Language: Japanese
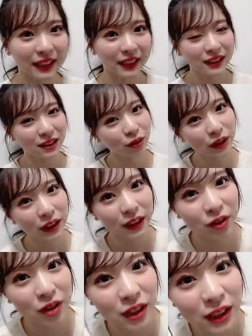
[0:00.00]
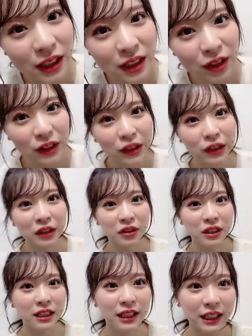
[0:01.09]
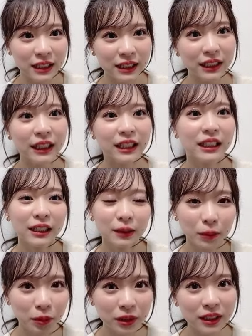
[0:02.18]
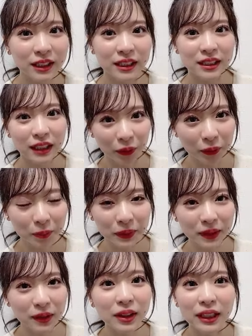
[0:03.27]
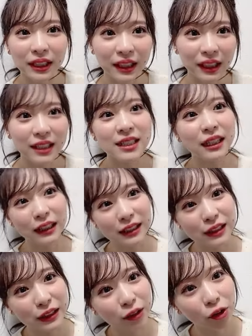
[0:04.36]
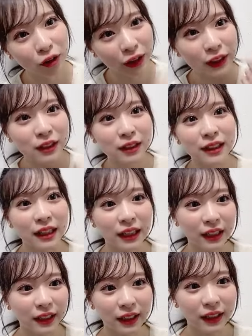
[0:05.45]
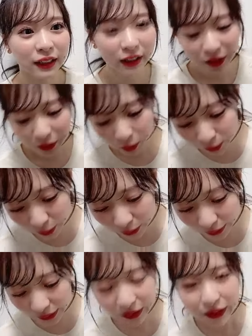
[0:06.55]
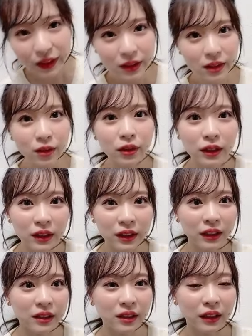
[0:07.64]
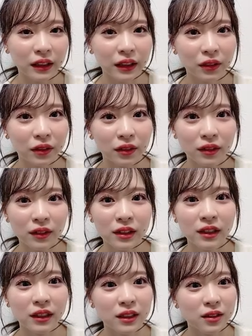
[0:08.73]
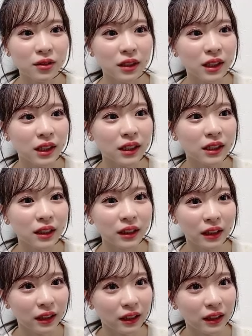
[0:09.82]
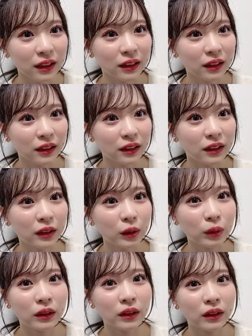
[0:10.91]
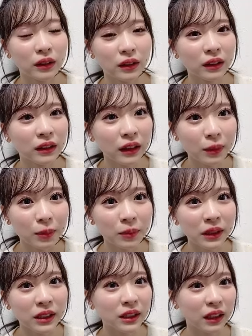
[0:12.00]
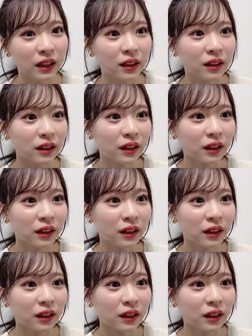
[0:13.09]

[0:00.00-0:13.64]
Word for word: てそうやって口に出して言ってるけど実感してないもう4月なのびっくり3月いろいろありすぎてないか本当にすごい1ヶ月だったよ3月振り返ったらねそうなんでいやマジで